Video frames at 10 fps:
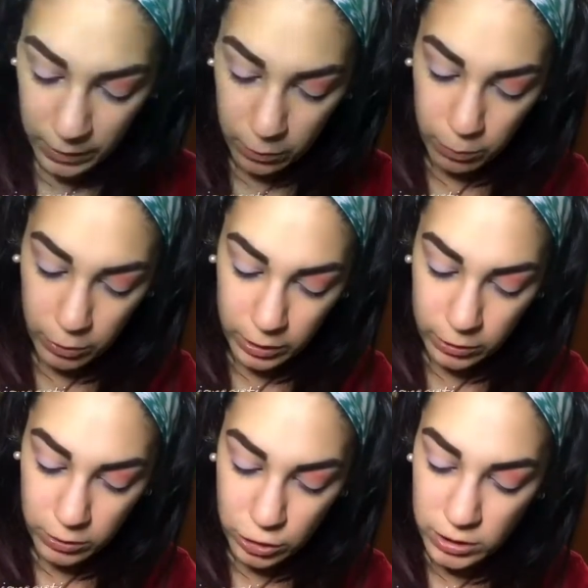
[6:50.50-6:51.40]
e un pochino
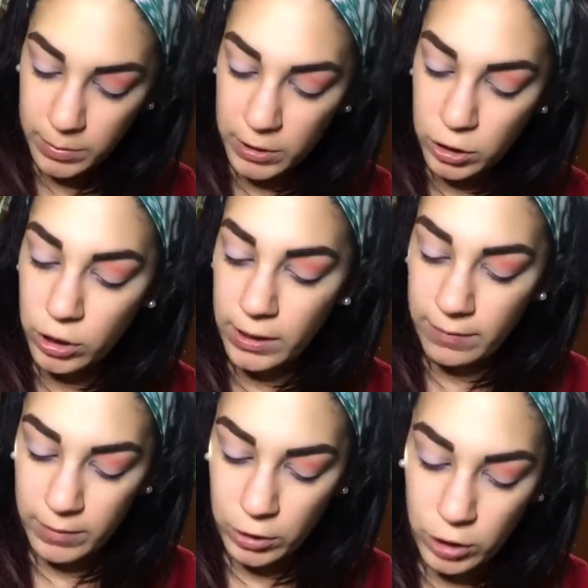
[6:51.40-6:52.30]
di Just Peach che
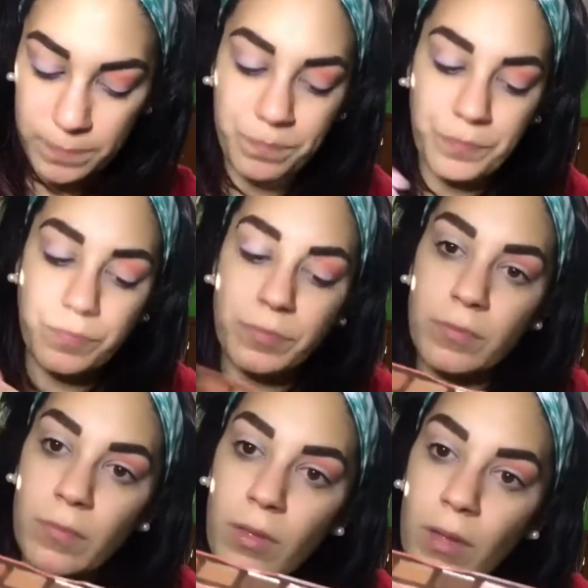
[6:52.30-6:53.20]
invece
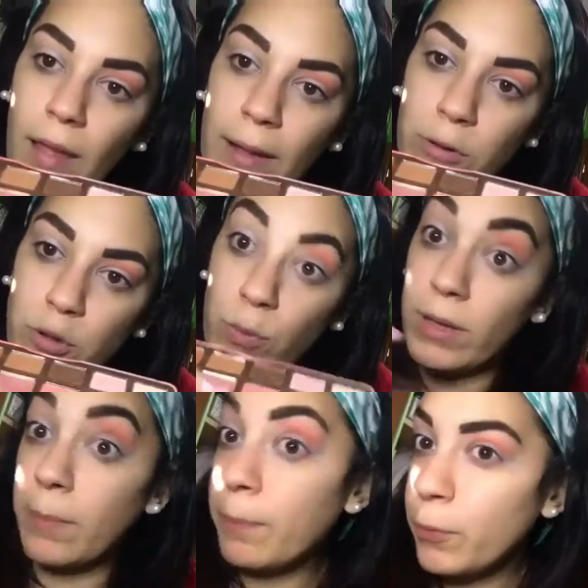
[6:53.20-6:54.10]
è questo qui
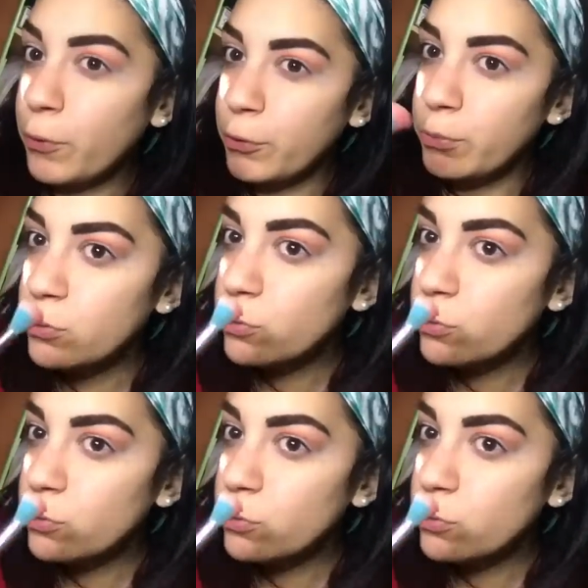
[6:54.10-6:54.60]
che è un pochino più